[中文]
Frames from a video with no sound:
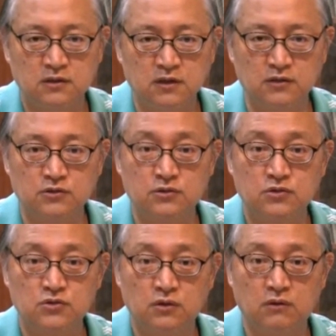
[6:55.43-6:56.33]
也就是
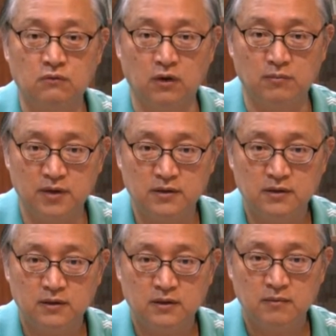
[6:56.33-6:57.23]
说我们
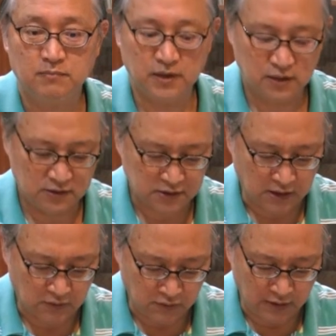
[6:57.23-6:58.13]
被
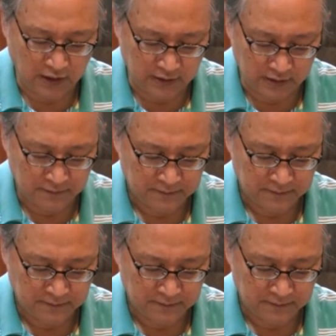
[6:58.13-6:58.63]
找回来了，